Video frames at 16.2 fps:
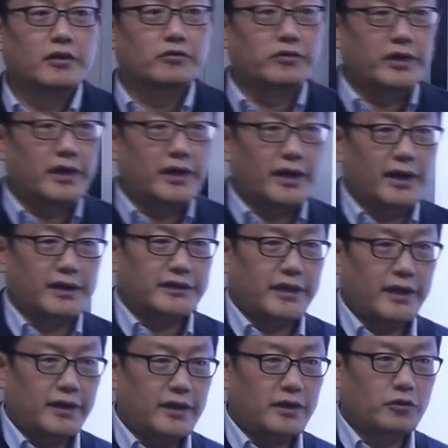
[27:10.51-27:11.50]
우리가
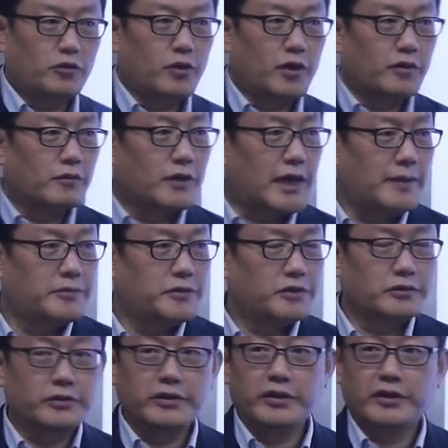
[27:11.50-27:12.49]
생각도 하고
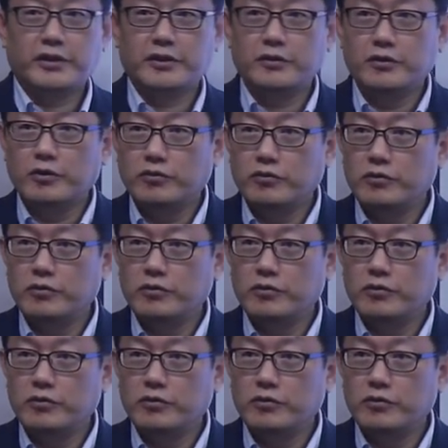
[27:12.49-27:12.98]
감정도 일으키고